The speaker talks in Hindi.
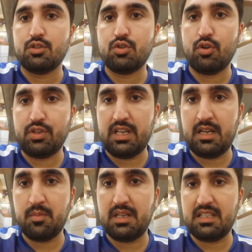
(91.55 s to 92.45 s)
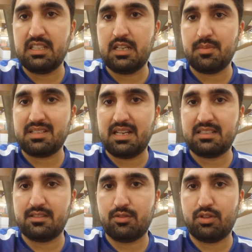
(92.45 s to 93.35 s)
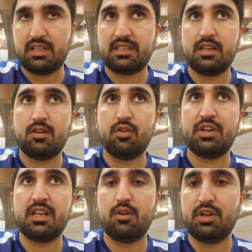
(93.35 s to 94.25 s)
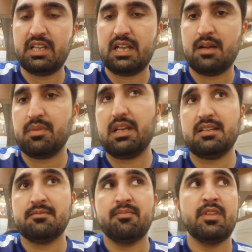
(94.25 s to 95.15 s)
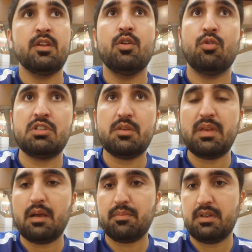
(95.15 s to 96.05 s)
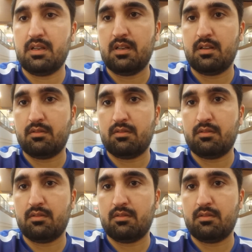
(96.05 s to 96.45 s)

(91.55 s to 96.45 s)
जो लोग ये काम करते हैं जिनके पास लाइसेंस होते हैं ये लोडिंग अनलोडिंग के काम के लिए उनसे भी आप आ,